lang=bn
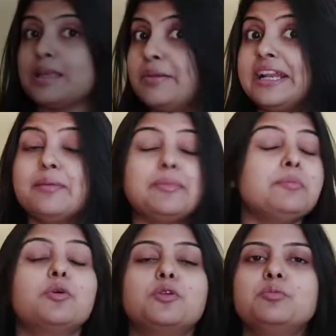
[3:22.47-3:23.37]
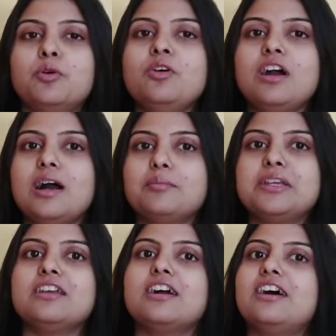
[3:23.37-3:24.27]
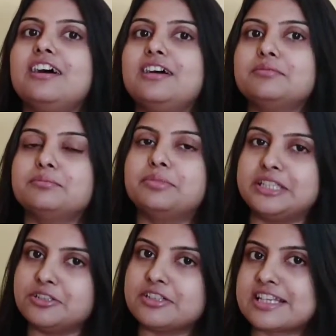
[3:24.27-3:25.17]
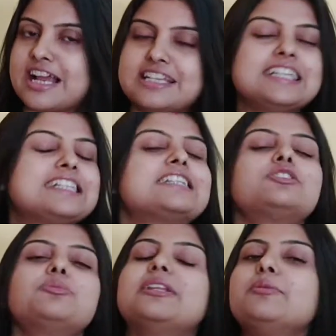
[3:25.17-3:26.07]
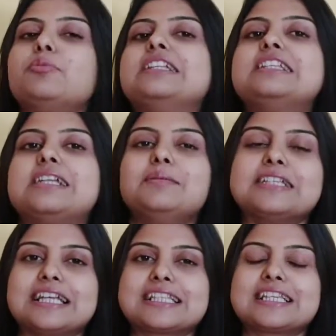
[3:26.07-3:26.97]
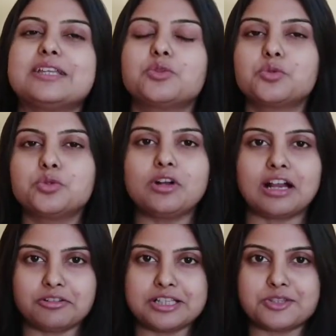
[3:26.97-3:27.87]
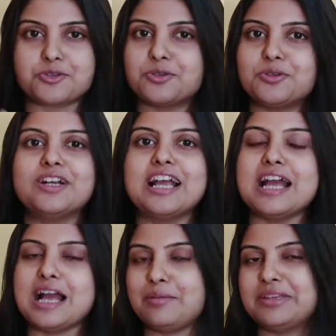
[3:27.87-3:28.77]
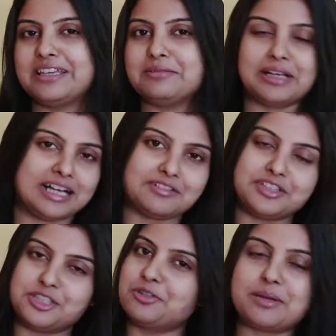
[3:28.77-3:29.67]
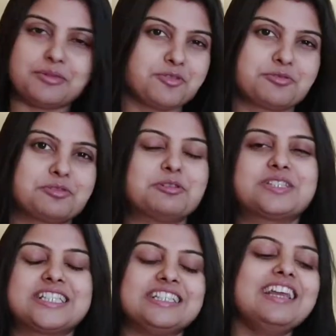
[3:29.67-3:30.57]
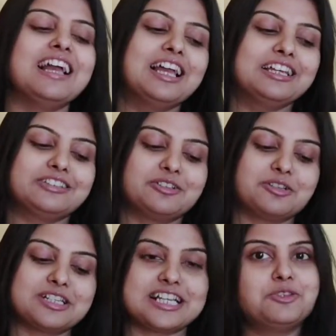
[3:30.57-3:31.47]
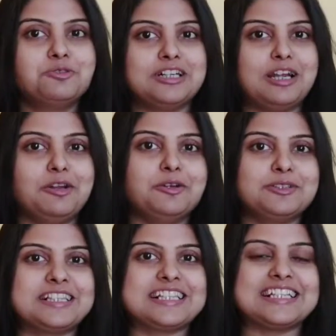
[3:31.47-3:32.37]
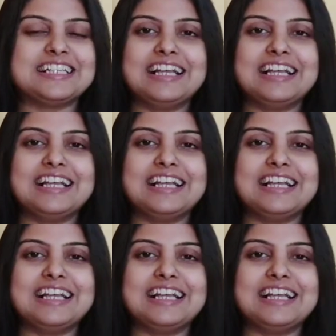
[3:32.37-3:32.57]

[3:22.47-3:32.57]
এবারে আমি বলবো আমি ভিডিও স্টার্টিংয়ে যেটা তোমাদের বলেছিলাম যে আজকে দুটো কারণের জন্য আমি ভিডিওটা আমি শ্যুট করছি তো সেই দুটো কারণ হচ্ছে